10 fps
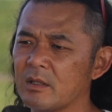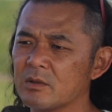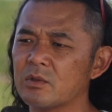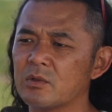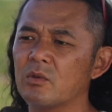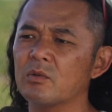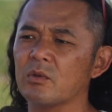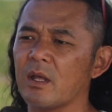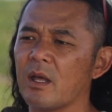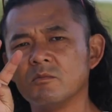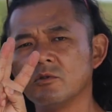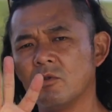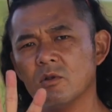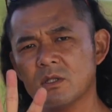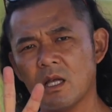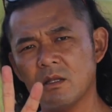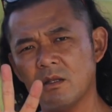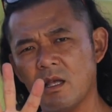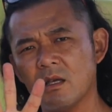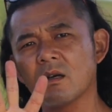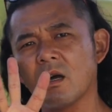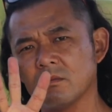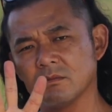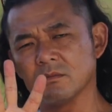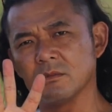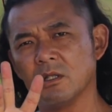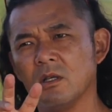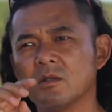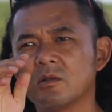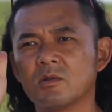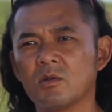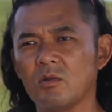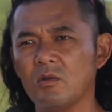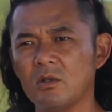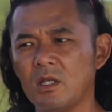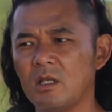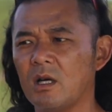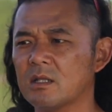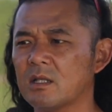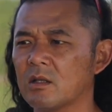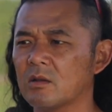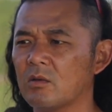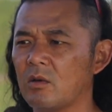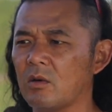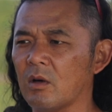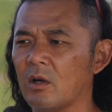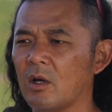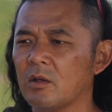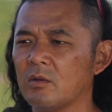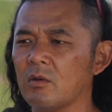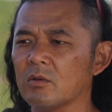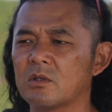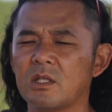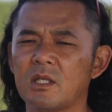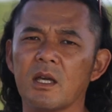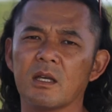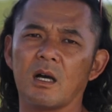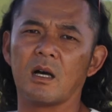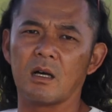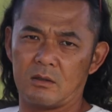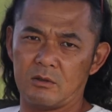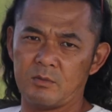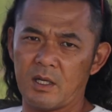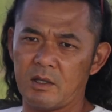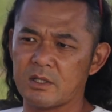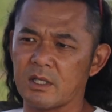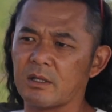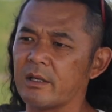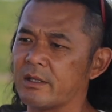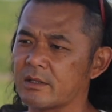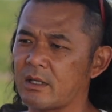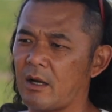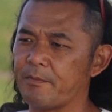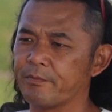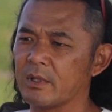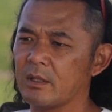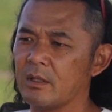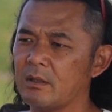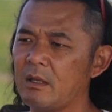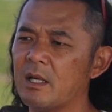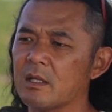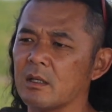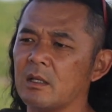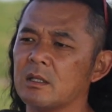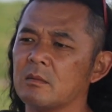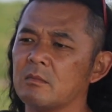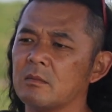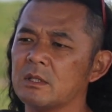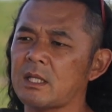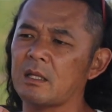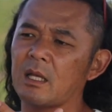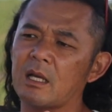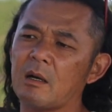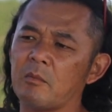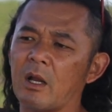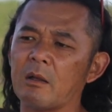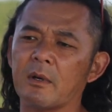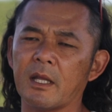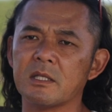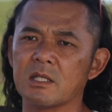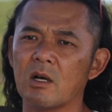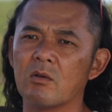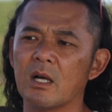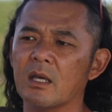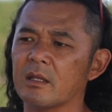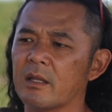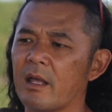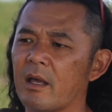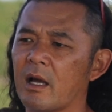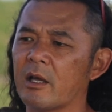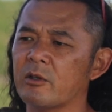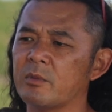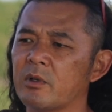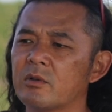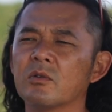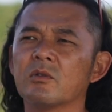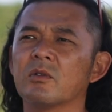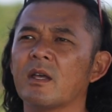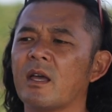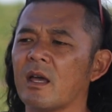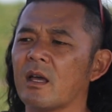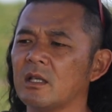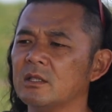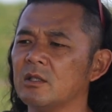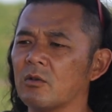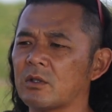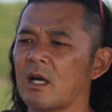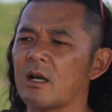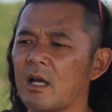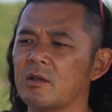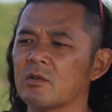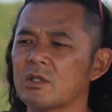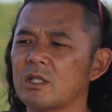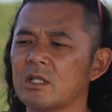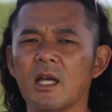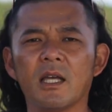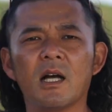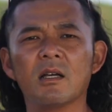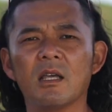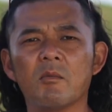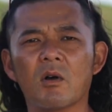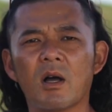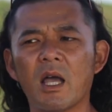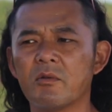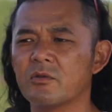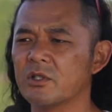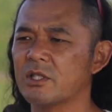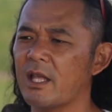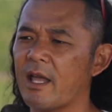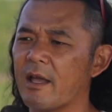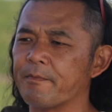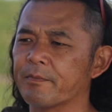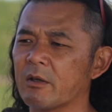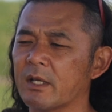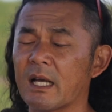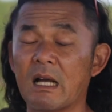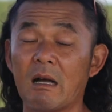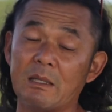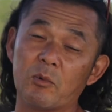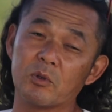そうすることで向こう3年間そのディーラーさんとのお付き合いが生まれるじゃないですか。で3年間もあればね時間をかけて歩み寄ることでお互いの信頼関係も回復して、わだか